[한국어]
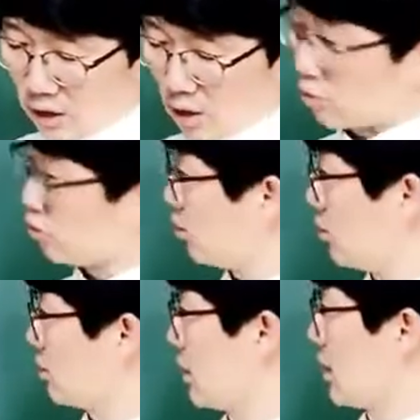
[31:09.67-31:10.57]

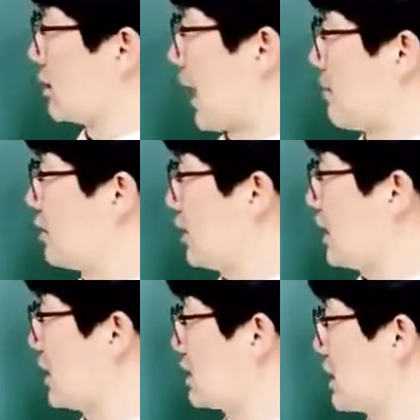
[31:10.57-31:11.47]
결국은 남들이
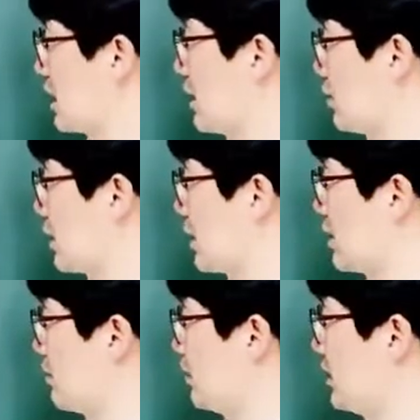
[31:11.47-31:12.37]
나를 이상하게
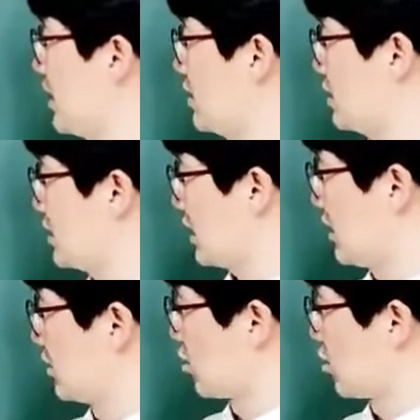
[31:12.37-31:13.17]
본다는 피해의식이 있는